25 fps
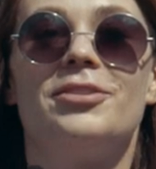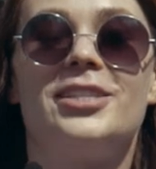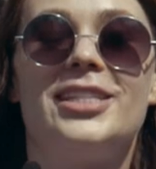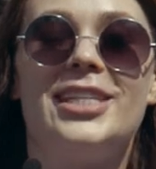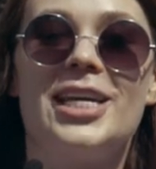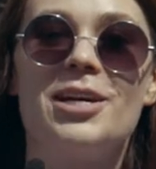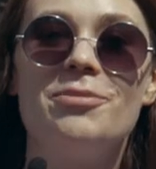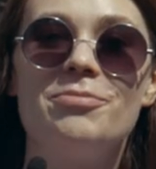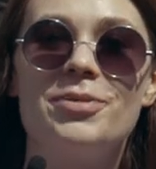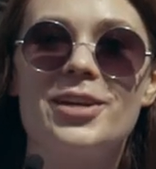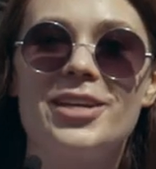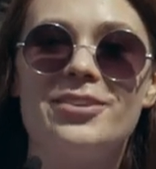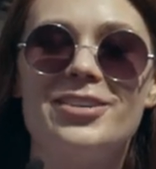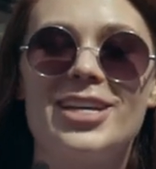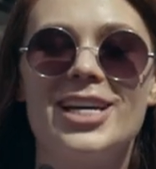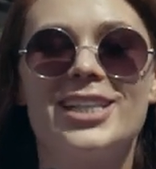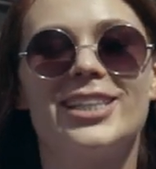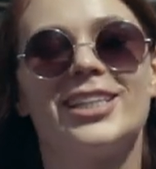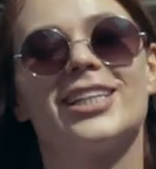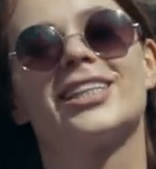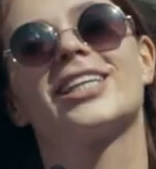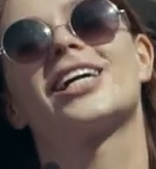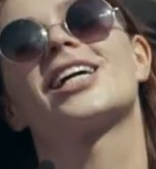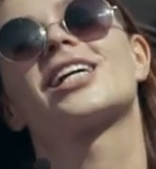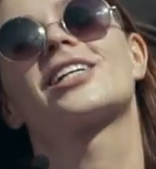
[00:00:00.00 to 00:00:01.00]
Всем
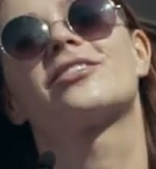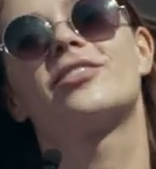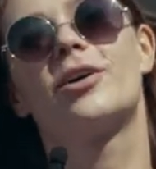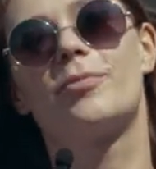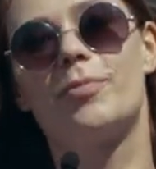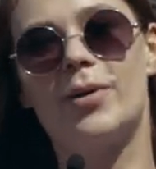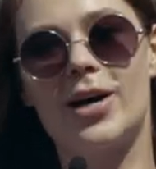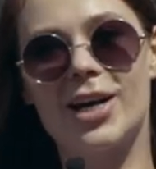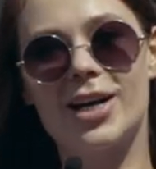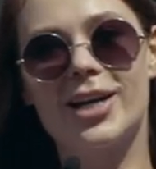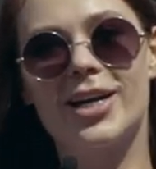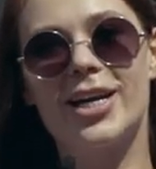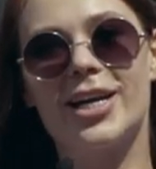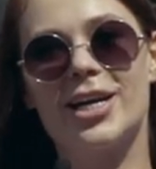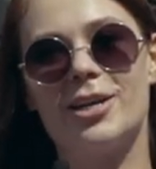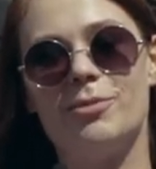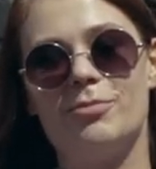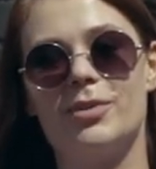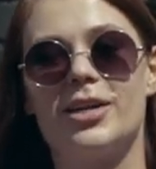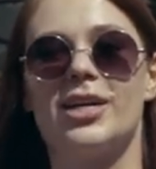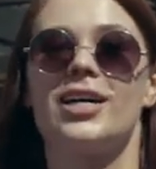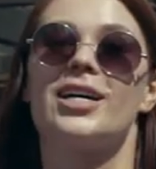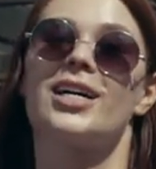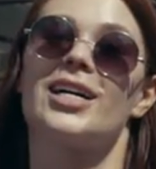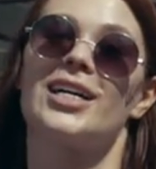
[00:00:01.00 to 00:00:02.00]
привет, это Аквапарк
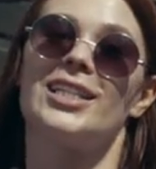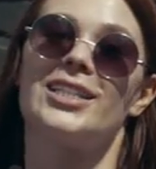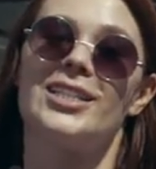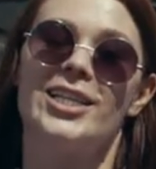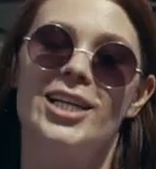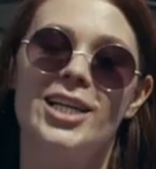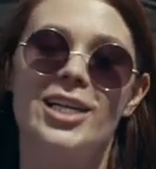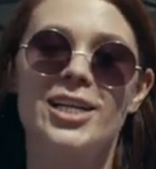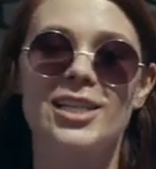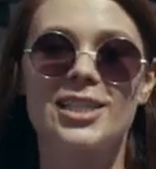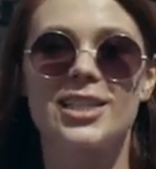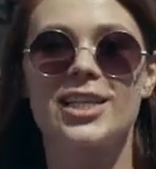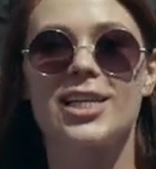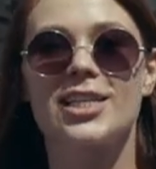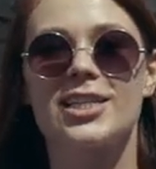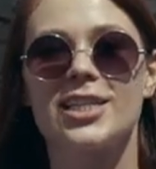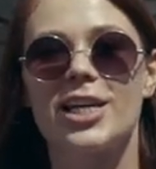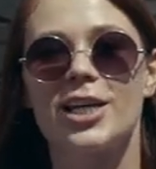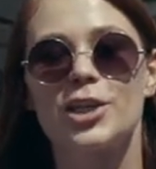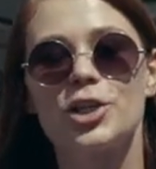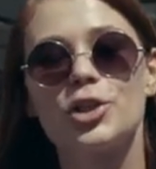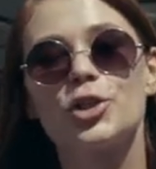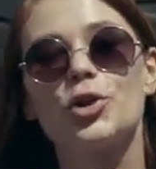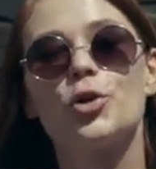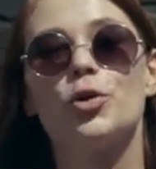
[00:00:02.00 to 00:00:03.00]
Карибия. Хотели
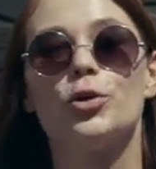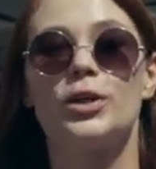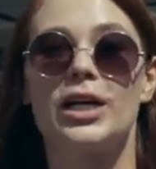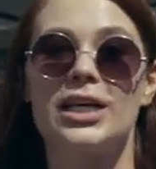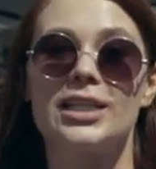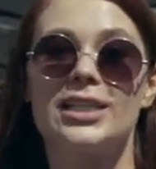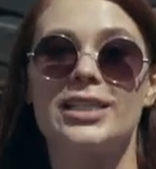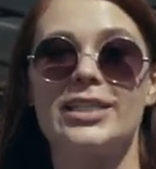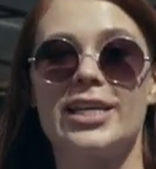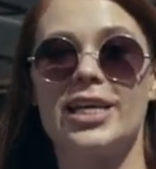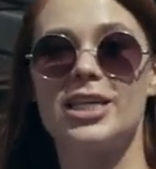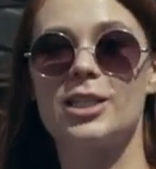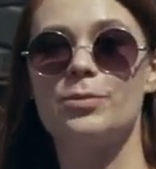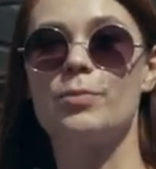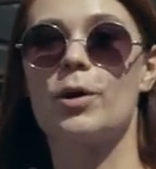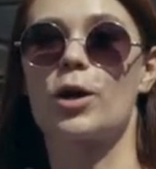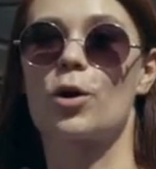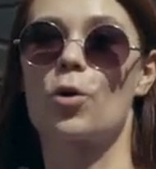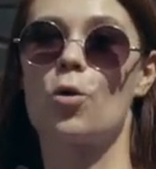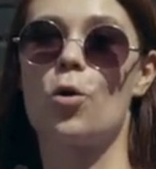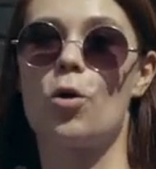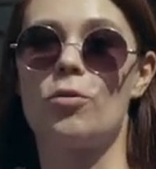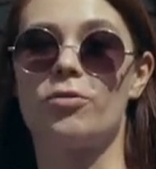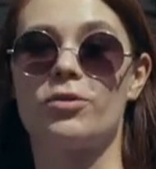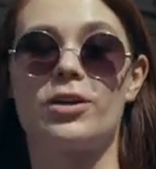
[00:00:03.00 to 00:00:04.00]
рассказать, что у нас есть
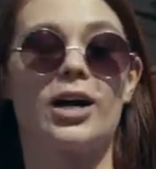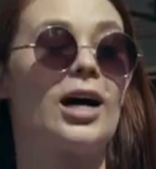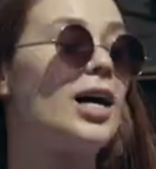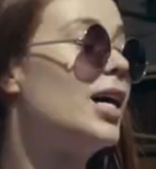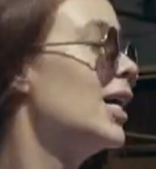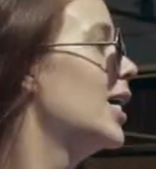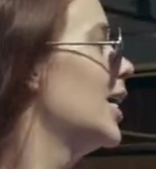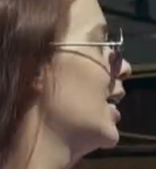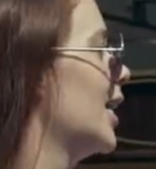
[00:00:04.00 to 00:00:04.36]
парковка.